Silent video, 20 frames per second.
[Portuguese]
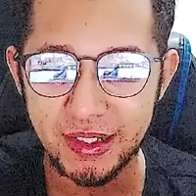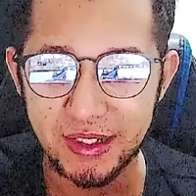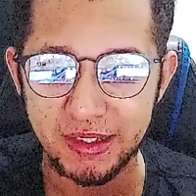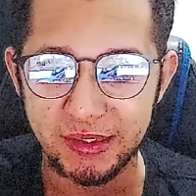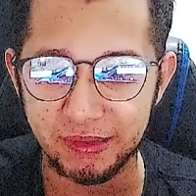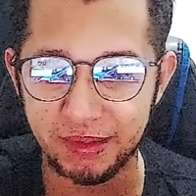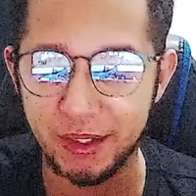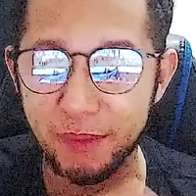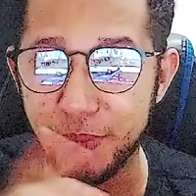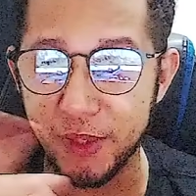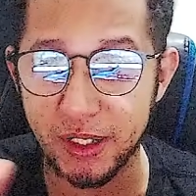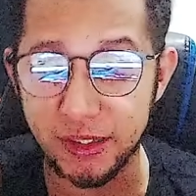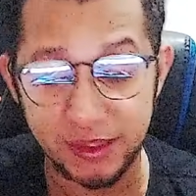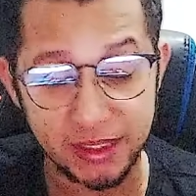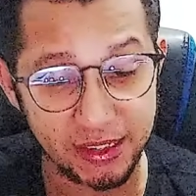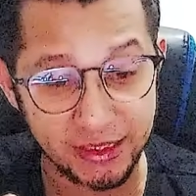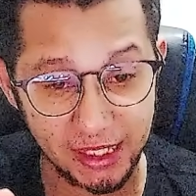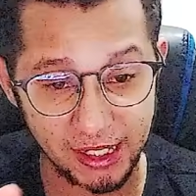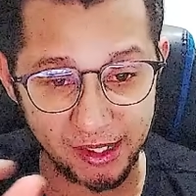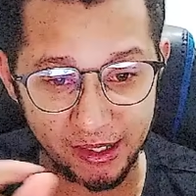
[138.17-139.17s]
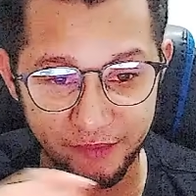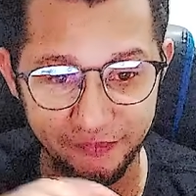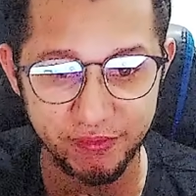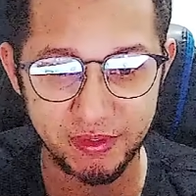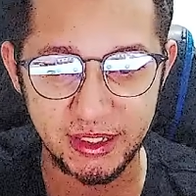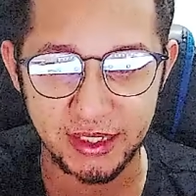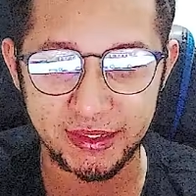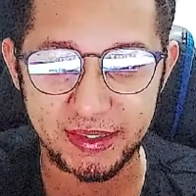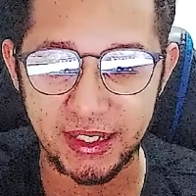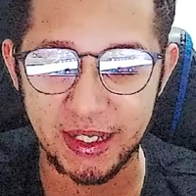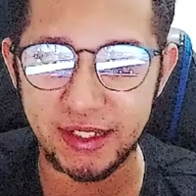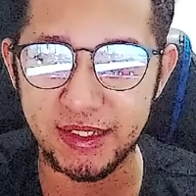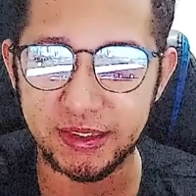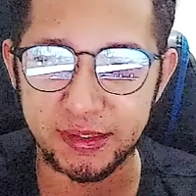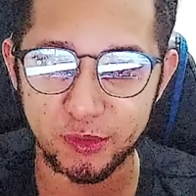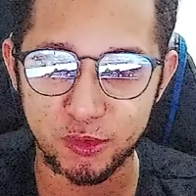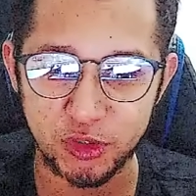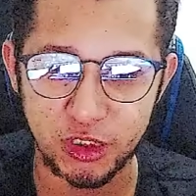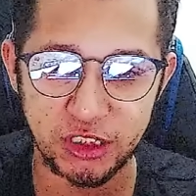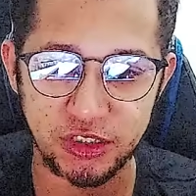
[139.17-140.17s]
Lembrando que ele tá gravando a tela,
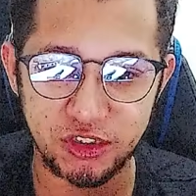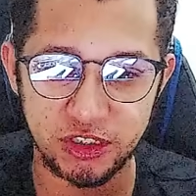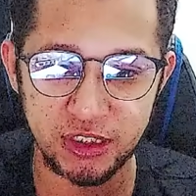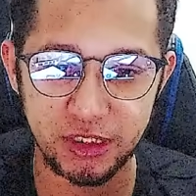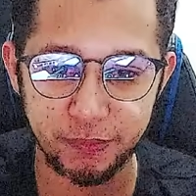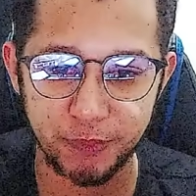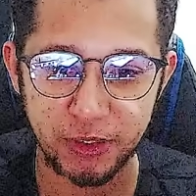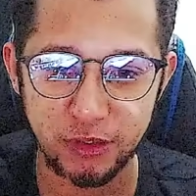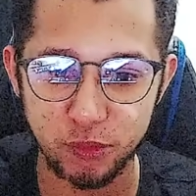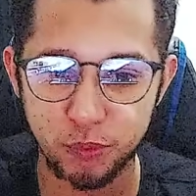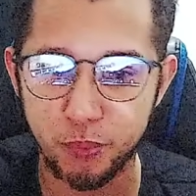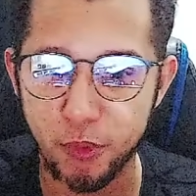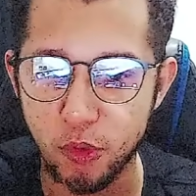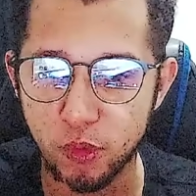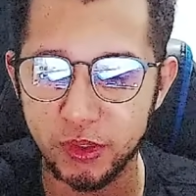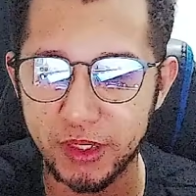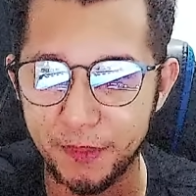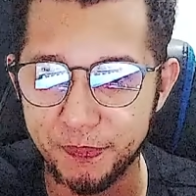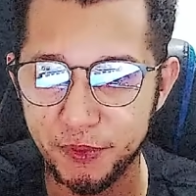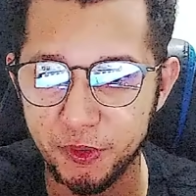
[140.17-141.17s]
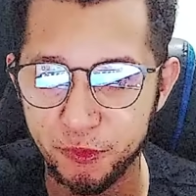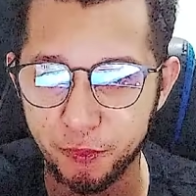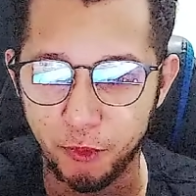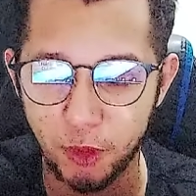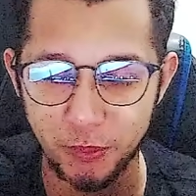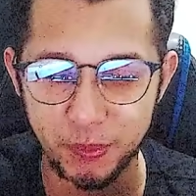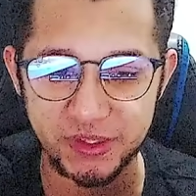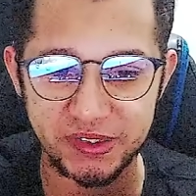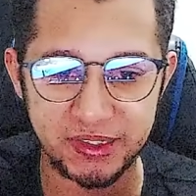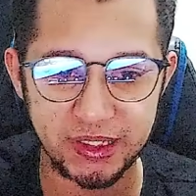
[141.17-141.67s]
então já tira mais um pouco da performance